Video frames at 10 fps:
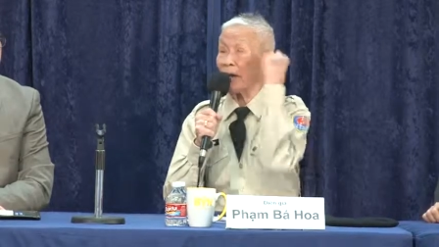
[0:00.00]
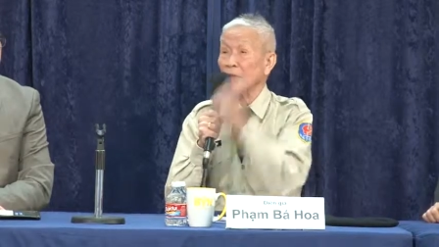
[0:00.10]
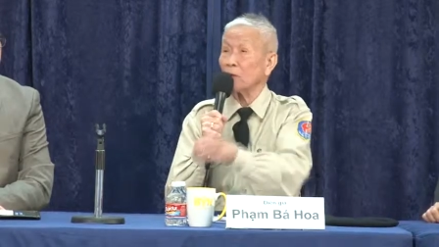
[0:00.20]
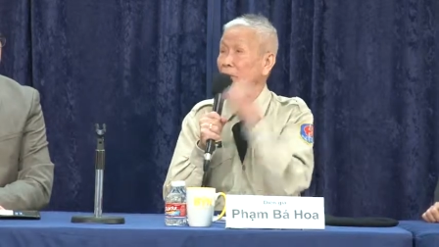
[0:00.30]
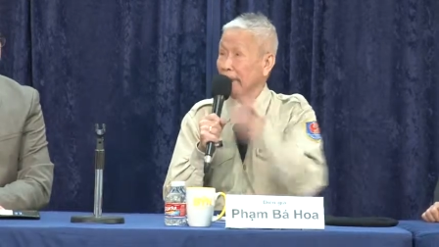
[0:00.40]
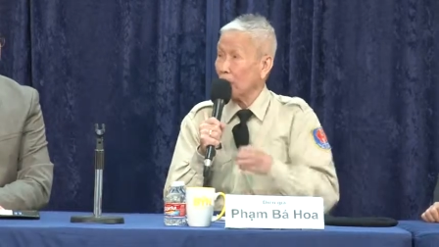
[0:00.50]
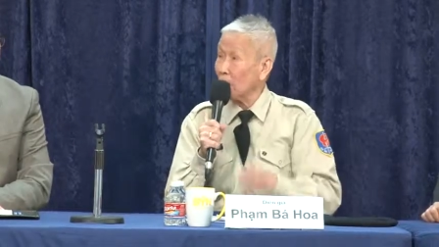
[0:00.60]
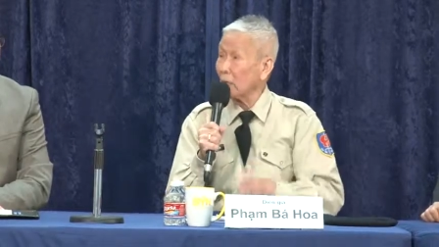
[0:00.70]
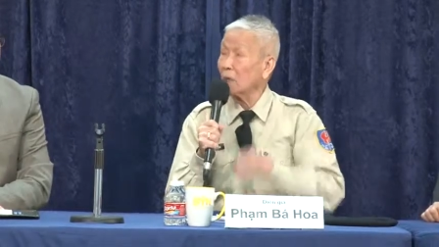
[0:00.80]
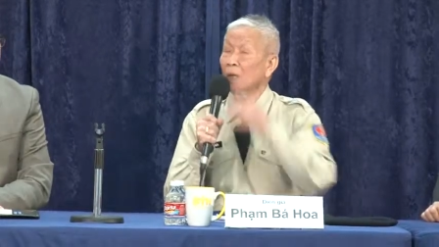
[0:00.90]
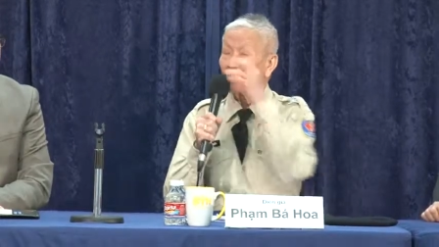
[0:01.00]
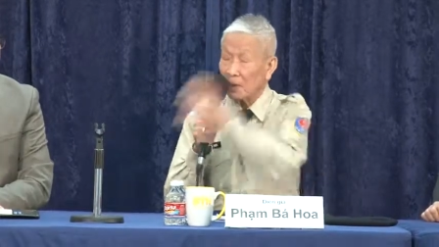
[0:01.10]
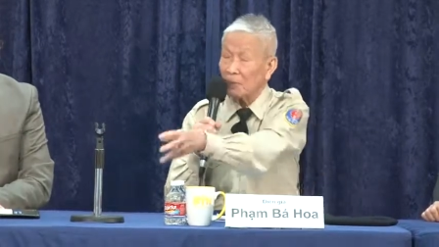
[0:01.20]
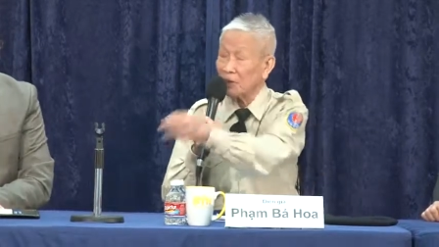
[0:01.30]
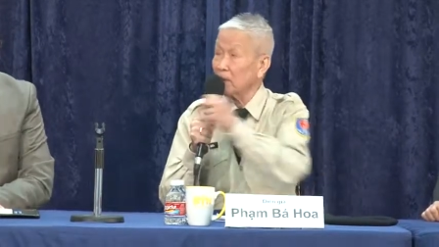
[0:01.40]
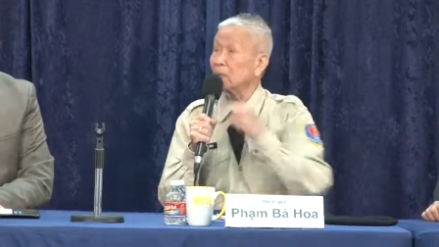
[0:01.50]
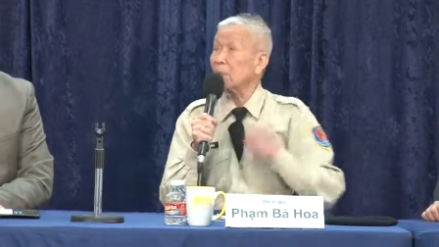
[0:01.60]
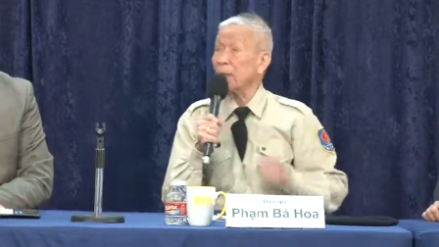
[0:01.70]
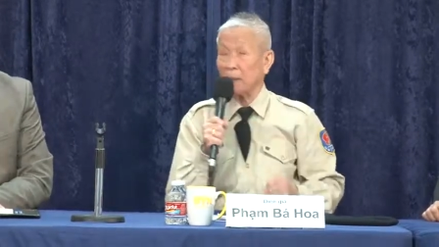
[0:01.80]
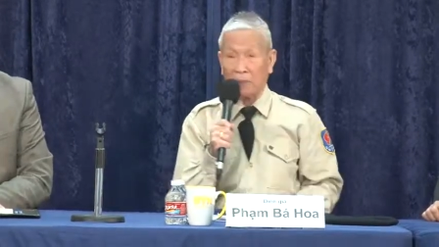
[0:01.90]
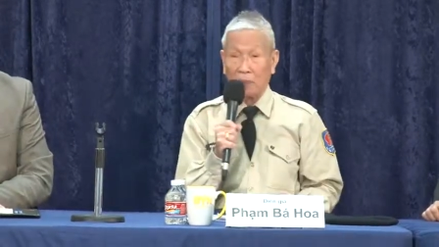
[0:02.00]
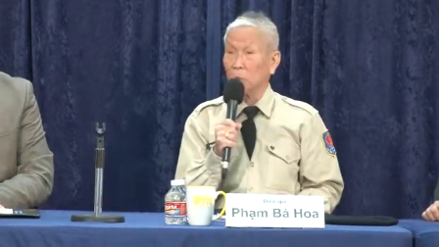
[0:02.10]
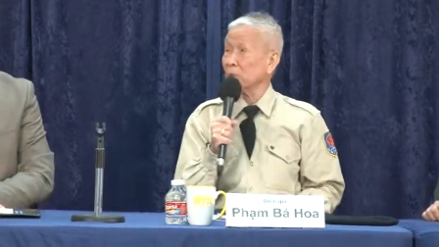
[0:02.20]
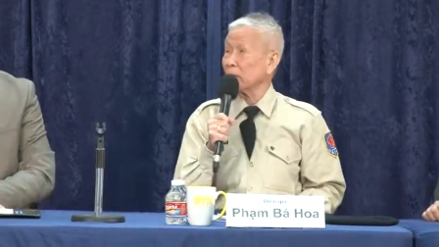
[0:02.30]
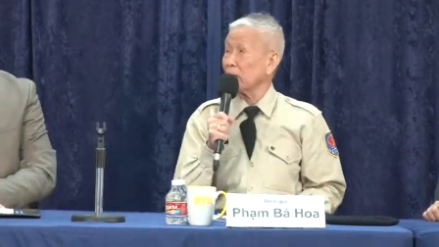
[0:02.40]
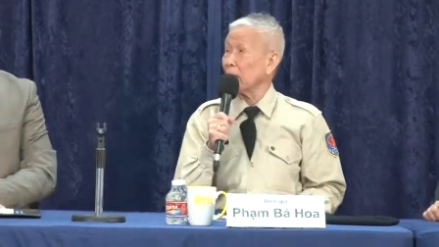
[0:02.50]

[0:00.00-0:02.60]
20.000 quân để mà giữ cái Pleiku trên